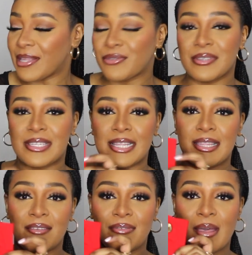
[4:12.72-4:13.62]
parce que
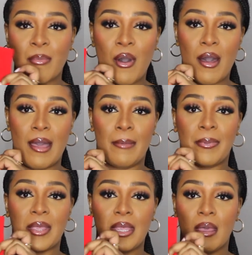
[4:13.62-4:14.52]
c'était vraiment un
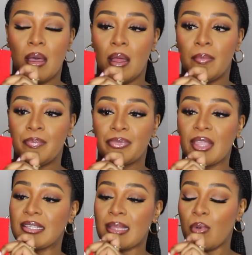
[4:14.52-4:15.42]
prix euh,
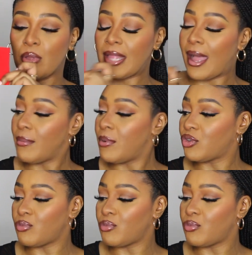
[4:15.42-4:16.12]
très abordable.